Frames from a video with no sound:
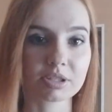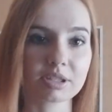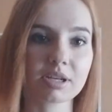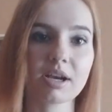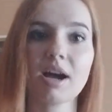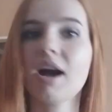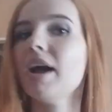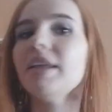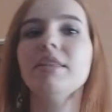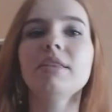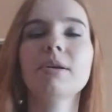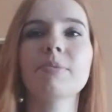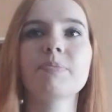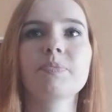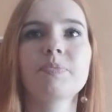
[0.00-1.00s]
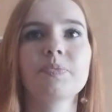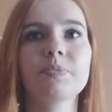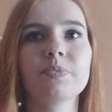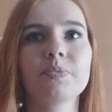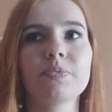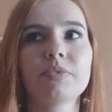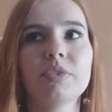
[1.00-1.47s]
ткань
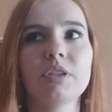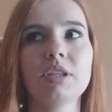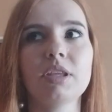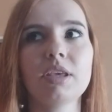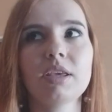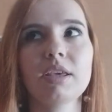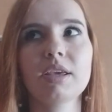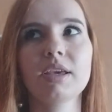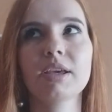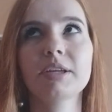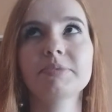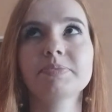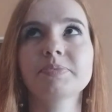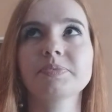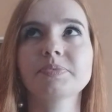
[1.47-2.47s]
не